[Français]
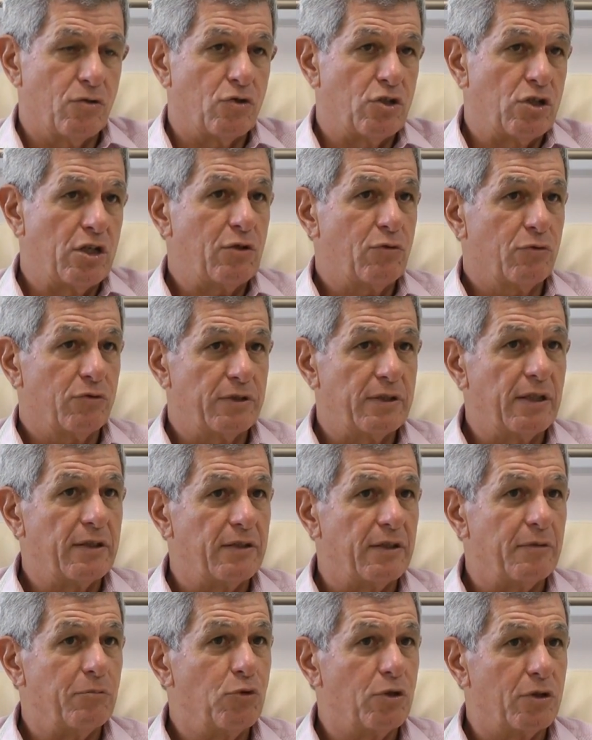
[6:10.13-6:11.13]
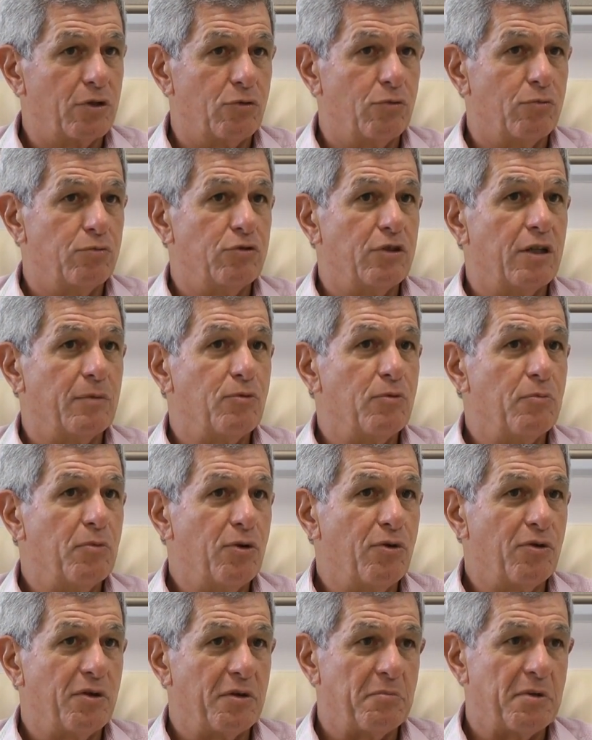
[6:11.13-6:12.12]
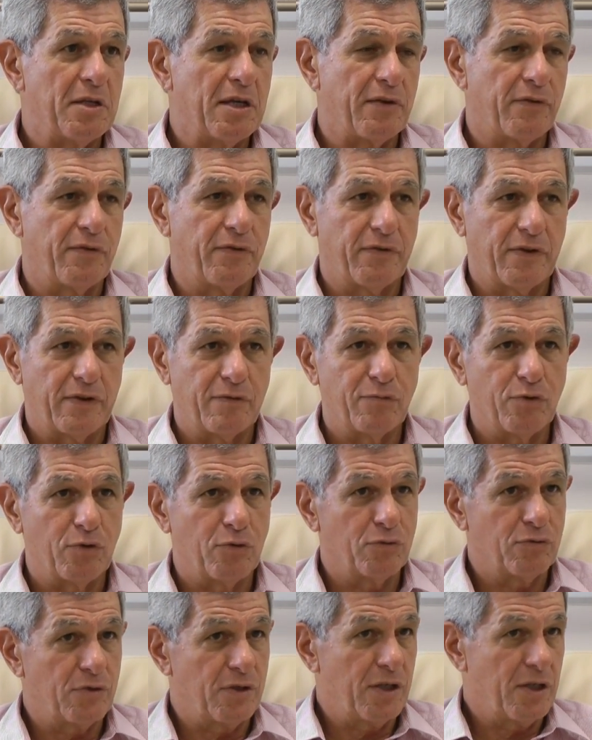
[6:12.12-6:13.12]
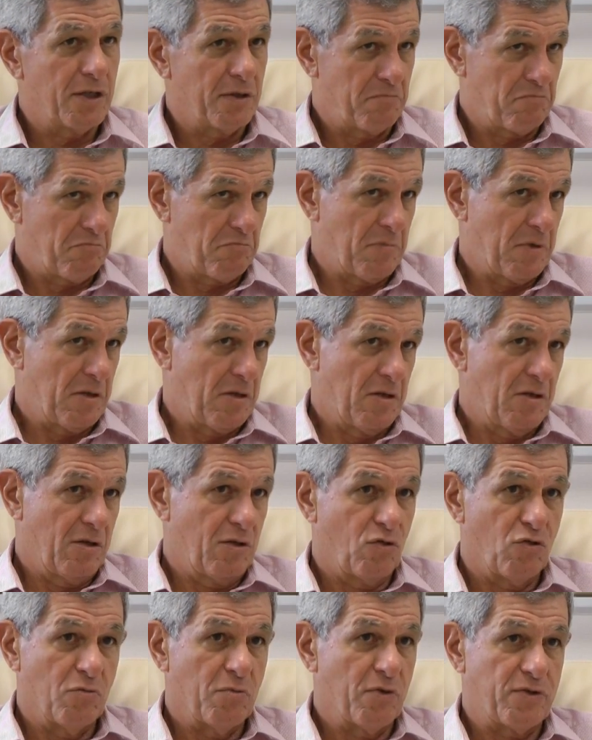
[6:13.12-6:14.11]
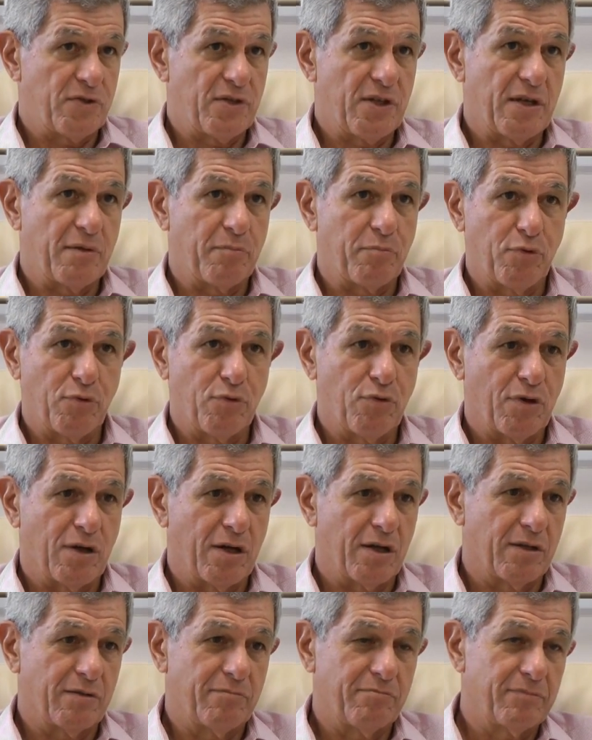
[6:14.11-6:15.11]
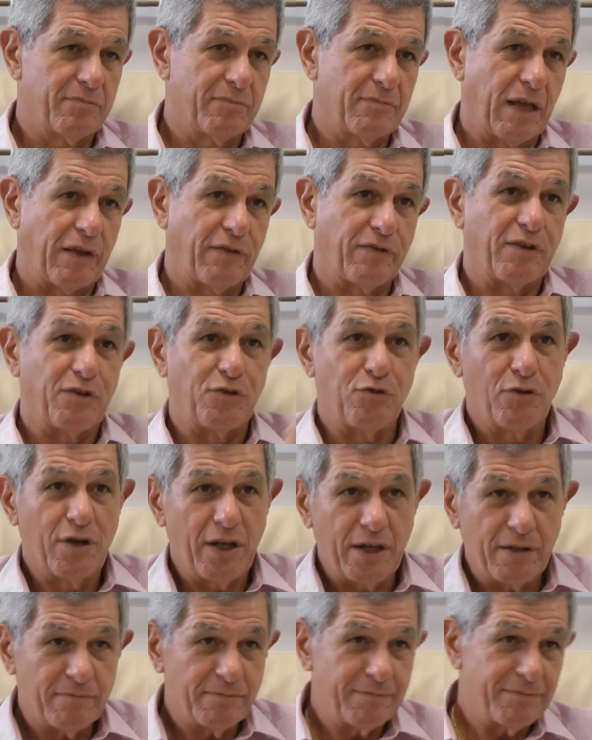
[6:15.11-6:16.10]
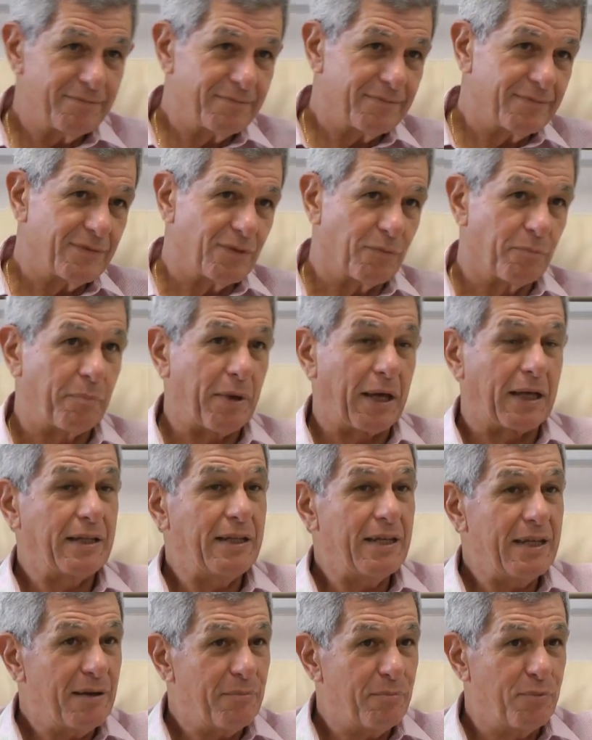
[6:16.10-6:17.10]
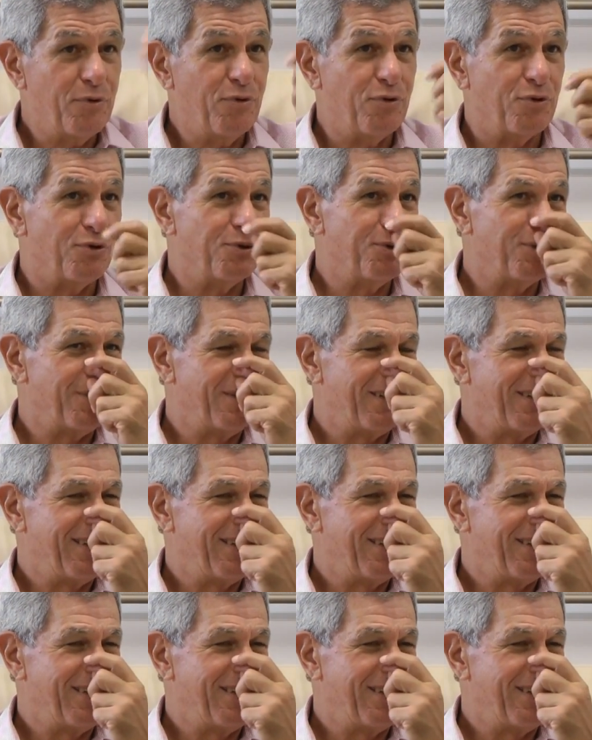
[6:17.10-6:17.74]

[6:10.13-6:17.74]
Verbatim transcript: J'ai constaté, moi, qu'au bout d'un moment, eh bien, cette volonté commençait un peu à, à s'étioler, perdait un peu le,